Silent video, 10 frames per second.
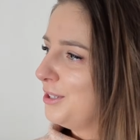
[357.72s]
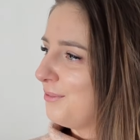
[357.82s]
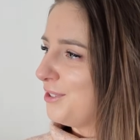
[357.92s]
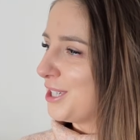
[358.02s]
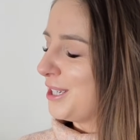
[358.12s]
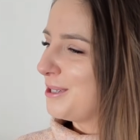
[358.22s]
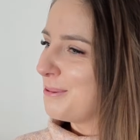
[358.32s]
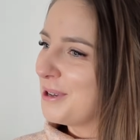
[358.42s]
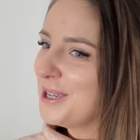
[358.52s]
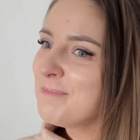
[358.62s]
nie
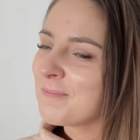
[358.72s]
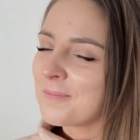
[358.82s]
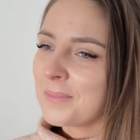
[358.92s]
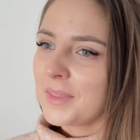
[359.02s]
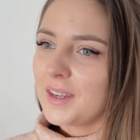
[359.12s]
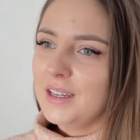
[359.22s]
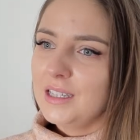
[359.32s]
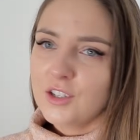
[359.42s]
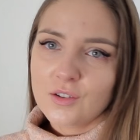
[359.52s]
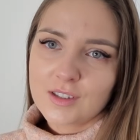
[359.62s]
widzieliśmy, e,
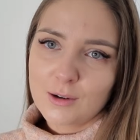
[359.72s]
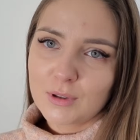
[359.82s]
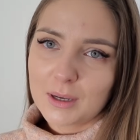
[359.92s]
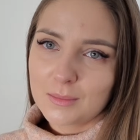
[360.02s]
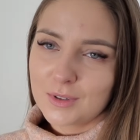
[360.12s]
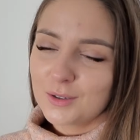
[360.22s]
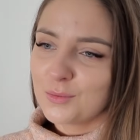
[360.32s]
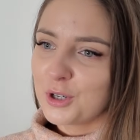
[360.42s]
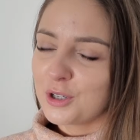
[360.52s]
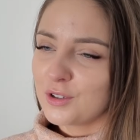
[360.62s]
nie został tam e, u
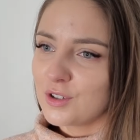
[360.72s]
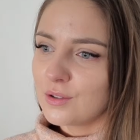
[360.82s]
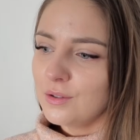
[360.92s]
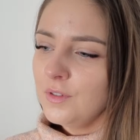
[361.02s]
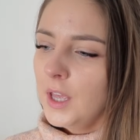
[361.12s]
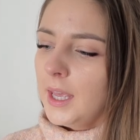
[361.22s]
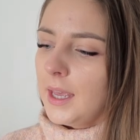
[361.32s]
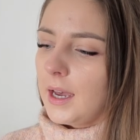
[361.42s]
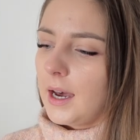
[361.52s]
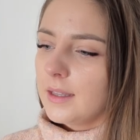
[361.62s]
moich rodziców,
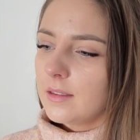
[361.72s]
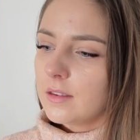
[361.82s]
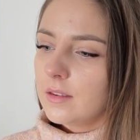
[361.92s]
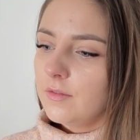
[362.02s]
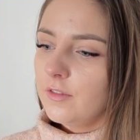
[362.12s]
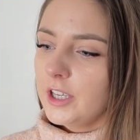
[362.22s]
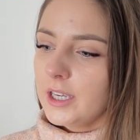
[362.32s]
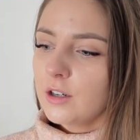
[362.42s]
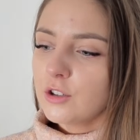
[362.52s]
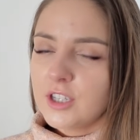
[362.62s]
a
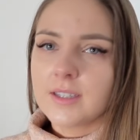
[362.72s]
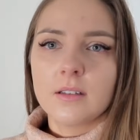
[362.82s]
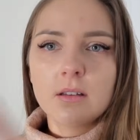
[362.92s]
dwie kocice,